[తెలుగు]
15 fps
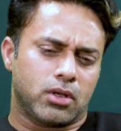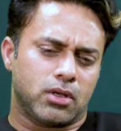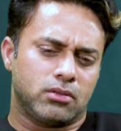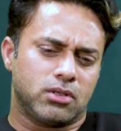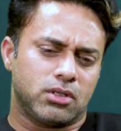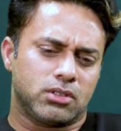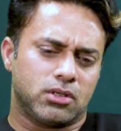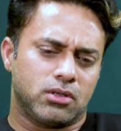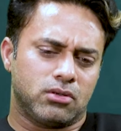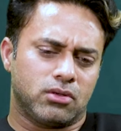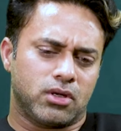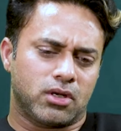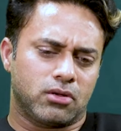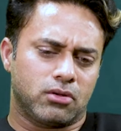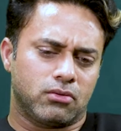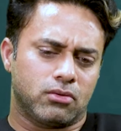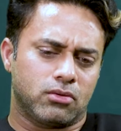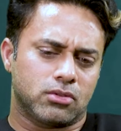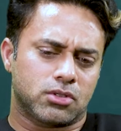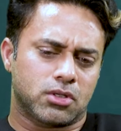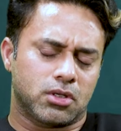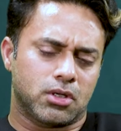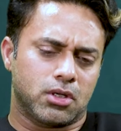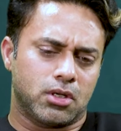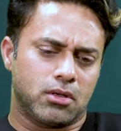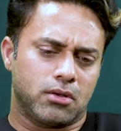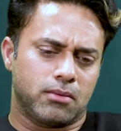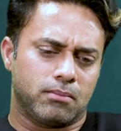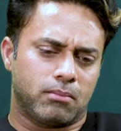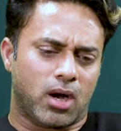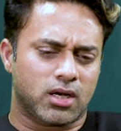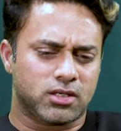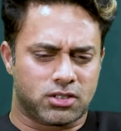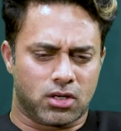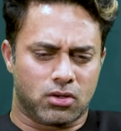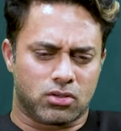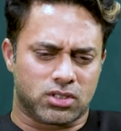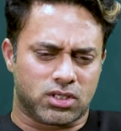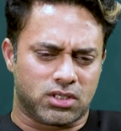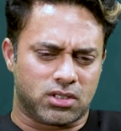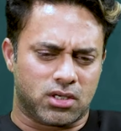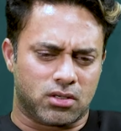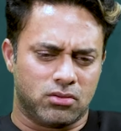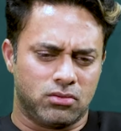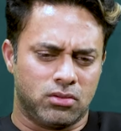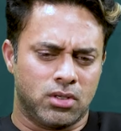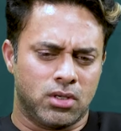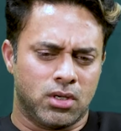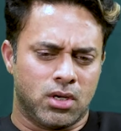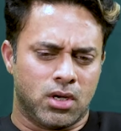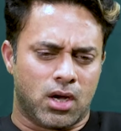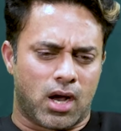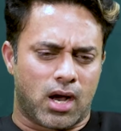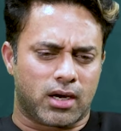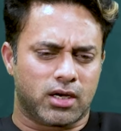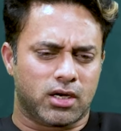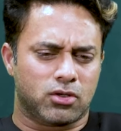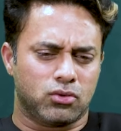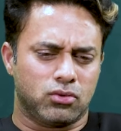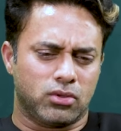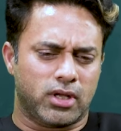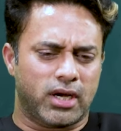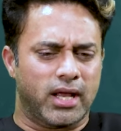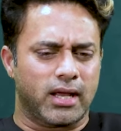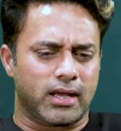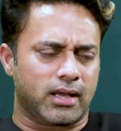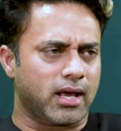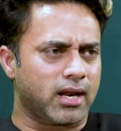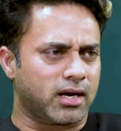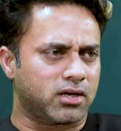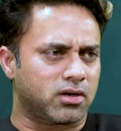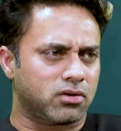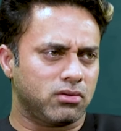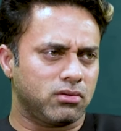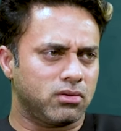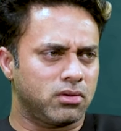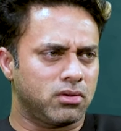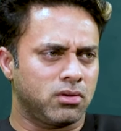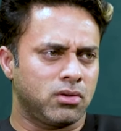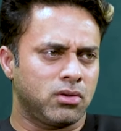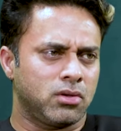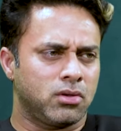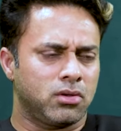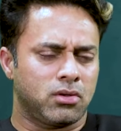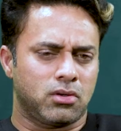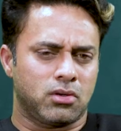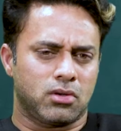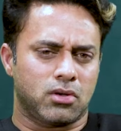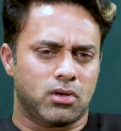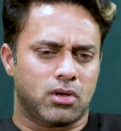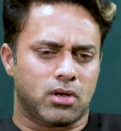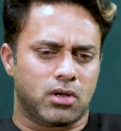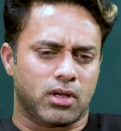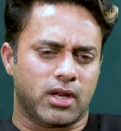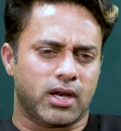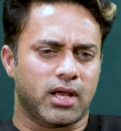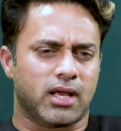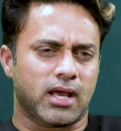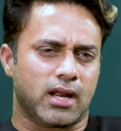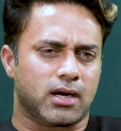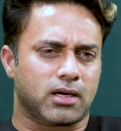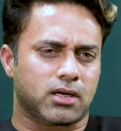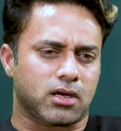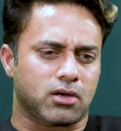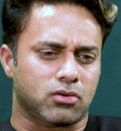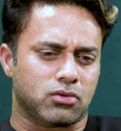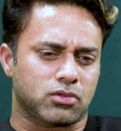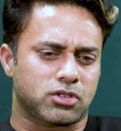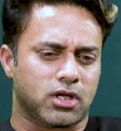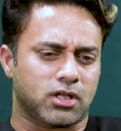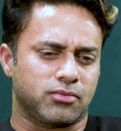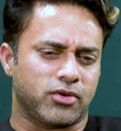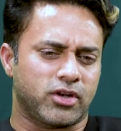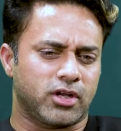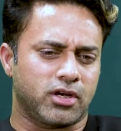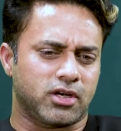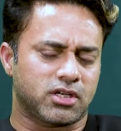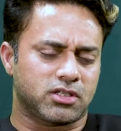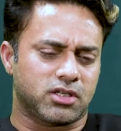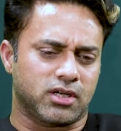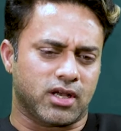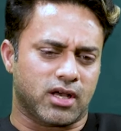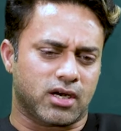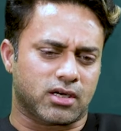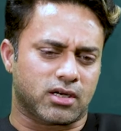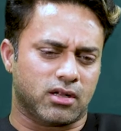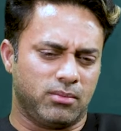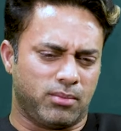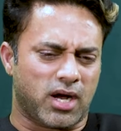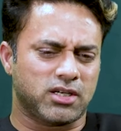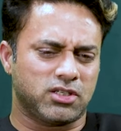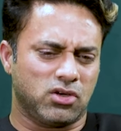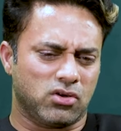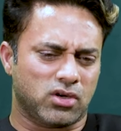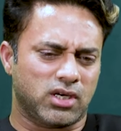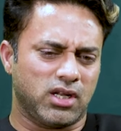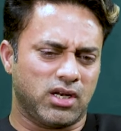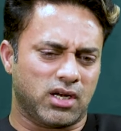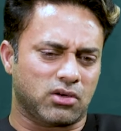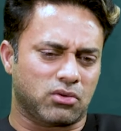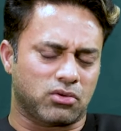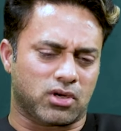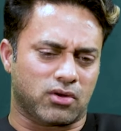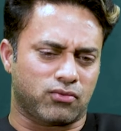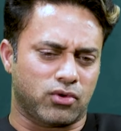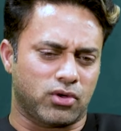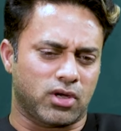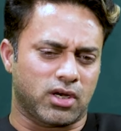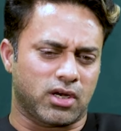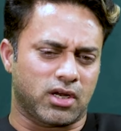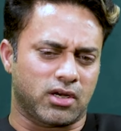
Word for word: ఏం చేశాను నెగిటివ్ రోల్స్ అంటే బాద్షా ఒకటి చేశాను ఆర్యా టూ గ్రే క్యారెక్టర్ ఆర్యా టూ ఆర్య టూ గ్రే hmm, క్యారెక్టర్ అది వెరీ ఇంట్రెస్టింగ్ క్యారెక్టర్ అది బాద్షా ఒకటే అనుకుంటా ఫుల్గా hmm.